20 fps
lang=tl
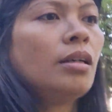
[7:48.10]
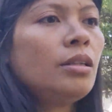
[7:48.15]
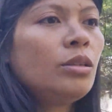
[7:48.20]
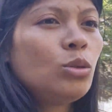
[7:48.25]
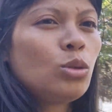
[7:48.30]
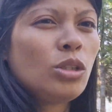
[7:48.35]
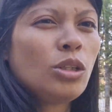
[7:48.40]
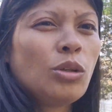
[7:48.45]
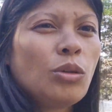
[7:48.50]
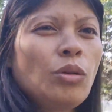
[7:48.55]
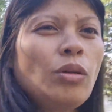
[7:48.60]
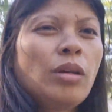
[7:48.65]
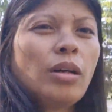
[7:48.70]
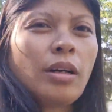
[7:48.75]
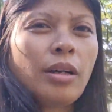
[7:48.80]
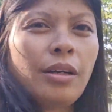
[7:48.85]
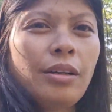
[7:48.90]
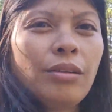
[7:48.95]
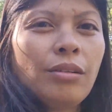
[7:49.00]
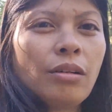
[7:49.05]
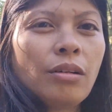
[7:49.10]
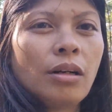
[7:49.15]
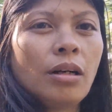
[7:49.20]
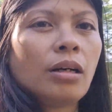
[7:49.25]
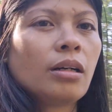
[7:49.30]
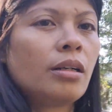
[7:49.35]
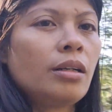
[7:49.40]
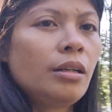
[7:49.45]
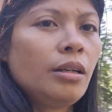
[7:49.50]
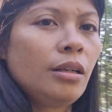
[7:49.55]
ayusin ko na nga yung
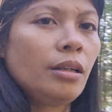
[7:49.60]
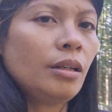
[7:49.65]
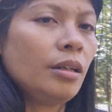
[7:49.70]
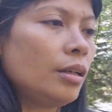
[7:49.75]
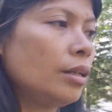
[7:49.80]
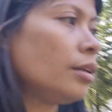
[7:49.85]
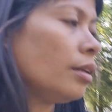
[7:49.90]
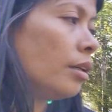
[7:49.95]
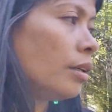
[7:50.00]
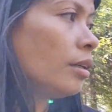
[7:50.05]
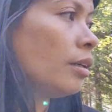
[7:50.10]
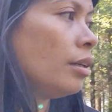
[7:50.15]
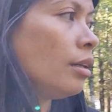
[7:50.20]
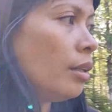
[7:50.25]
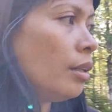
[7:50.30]
aking